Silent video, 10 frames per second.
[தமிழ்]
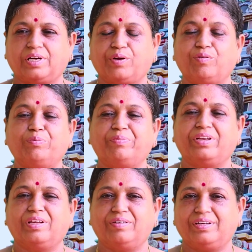கடவுள்
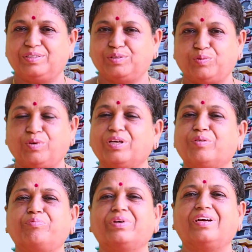பெரியவர்
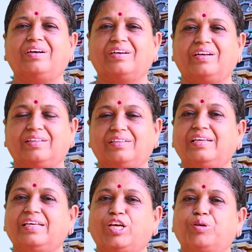உலகம் மிக அழகானது
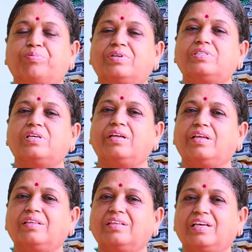என் பசி
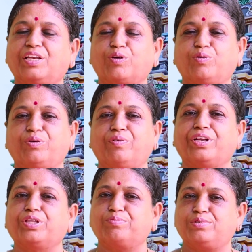அறிந்து எனக்கு ஒரு
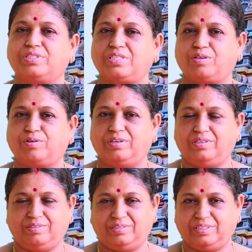வனத்து பூச்சியை
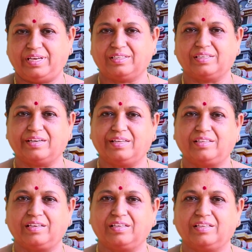எனக்கு
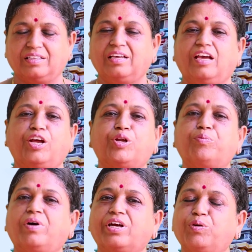கிடைத்திருக்கிறது என்று
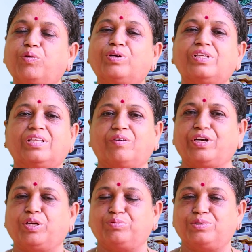மகிழ்வோது அந்த
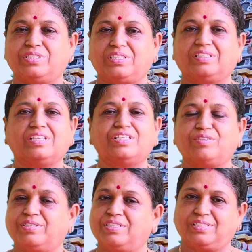வண்ணப்பூச்சியை
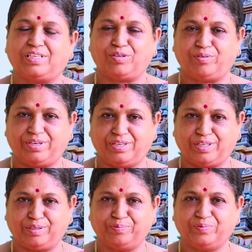தின்றுவிட்டு சென்று
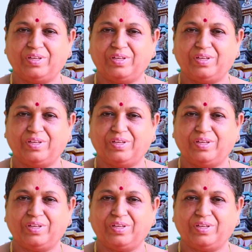விட்டதாம்